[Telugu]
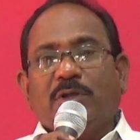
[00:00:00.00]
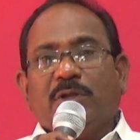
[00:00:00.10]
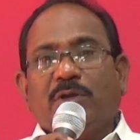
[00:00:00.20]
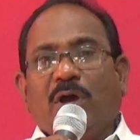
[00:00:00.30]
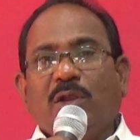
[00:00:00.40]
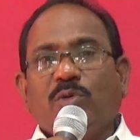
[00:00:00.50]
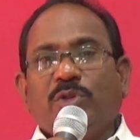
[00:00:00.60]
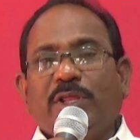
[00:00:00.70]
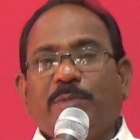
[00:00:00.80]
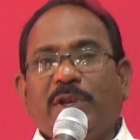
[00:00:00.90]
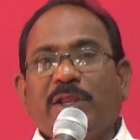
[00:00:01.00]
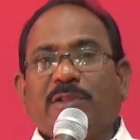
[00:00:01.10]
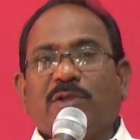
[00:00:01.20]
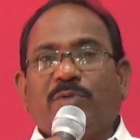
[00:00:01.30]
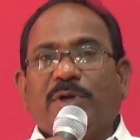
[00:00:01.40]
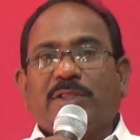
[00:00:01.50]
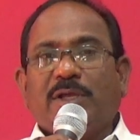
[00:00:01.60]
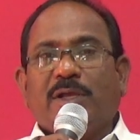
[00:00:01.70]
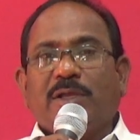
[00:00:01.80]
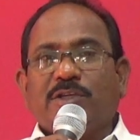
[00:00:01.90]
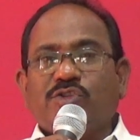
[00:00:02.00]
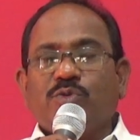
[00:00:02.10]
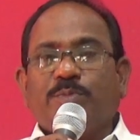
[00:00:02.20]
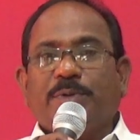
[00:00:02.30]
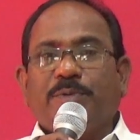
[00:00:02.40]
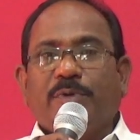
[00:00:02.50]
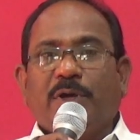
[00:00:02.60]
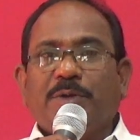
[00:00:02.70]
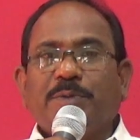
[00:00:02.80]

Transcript: నాలుగు దినములైన తరువాత యస్సు ప్రభు వారు